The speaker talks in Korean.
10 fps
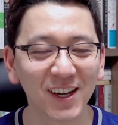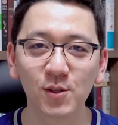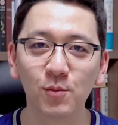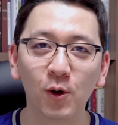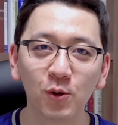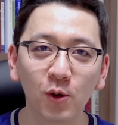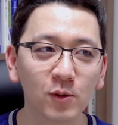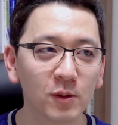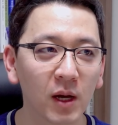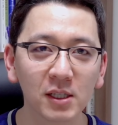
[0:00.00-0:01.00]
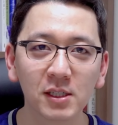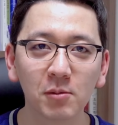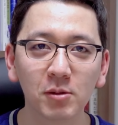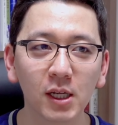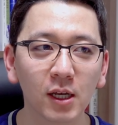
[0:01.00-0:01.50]
그래서 막 어떤 많은
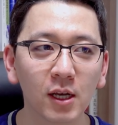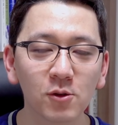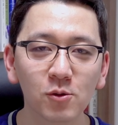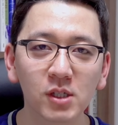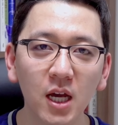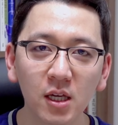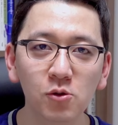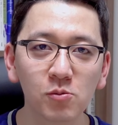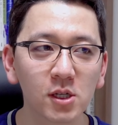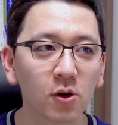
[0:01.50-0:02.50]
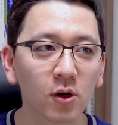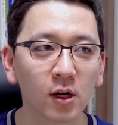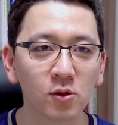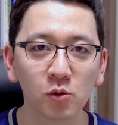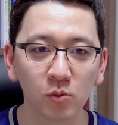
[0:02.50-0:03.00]
사람들이 좀 짧게 좀
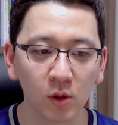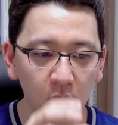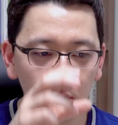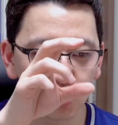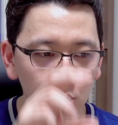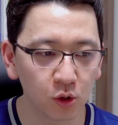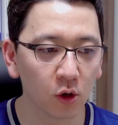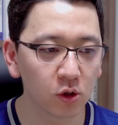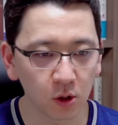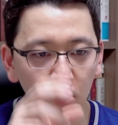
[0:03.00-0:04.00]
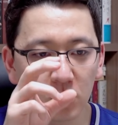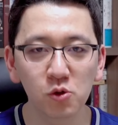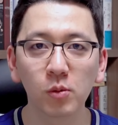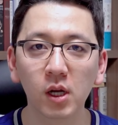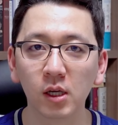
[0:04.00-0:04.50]
찍어라, 좀 정리
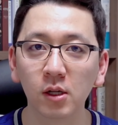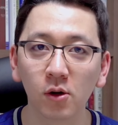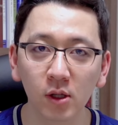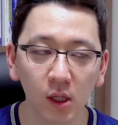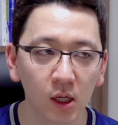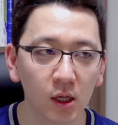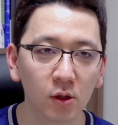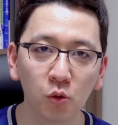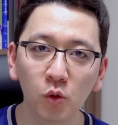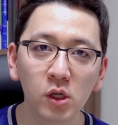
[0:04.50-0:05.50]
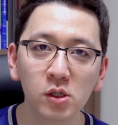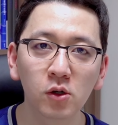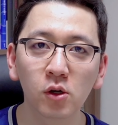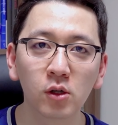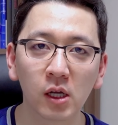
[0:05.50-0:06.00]
좀 해라 이러거든? 근데
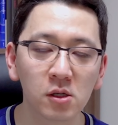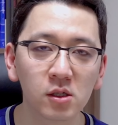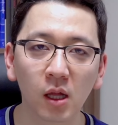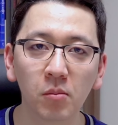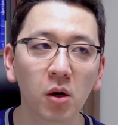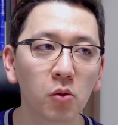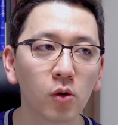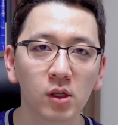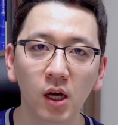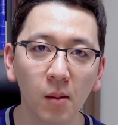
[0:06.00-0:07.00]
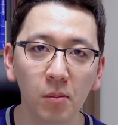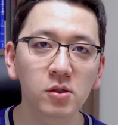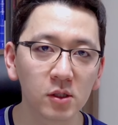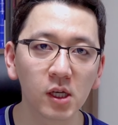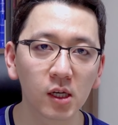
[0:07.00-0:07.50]
논리정연은 아저씨는 안 맞고 그냥
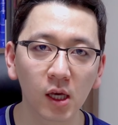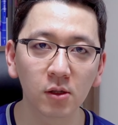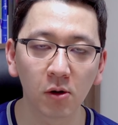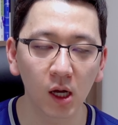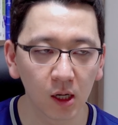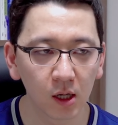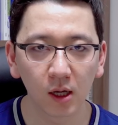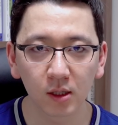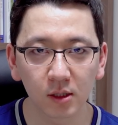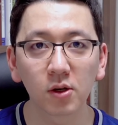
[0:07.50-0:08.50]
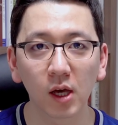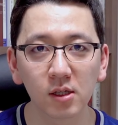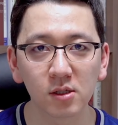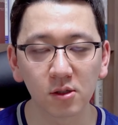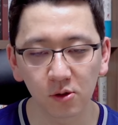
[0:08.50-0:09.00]
카페에서 이야기하는 거야. 그렇게
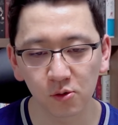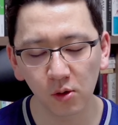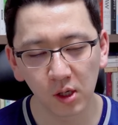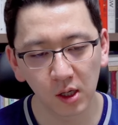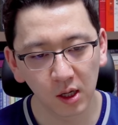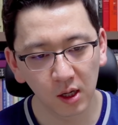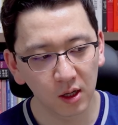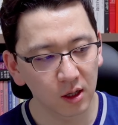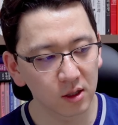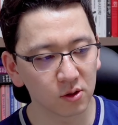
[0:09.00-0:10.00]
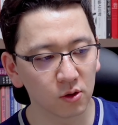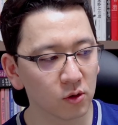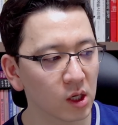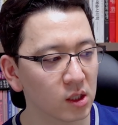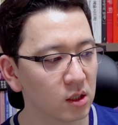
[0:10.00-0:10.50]
하듯이 들어줘. 그래서
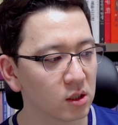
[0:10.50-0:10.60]
너네들이